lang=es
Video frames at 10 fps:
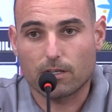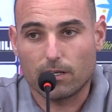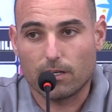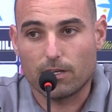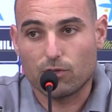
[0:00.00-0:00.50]

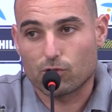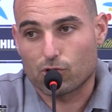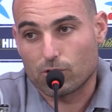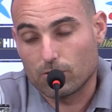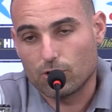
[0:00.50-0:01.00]
que
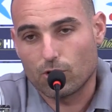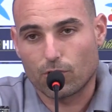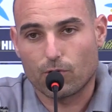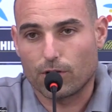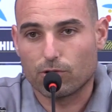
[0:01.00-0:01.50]
ellos yo
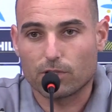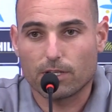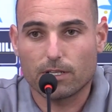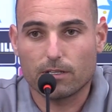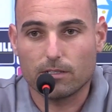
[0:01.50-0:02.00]
creo que no tienen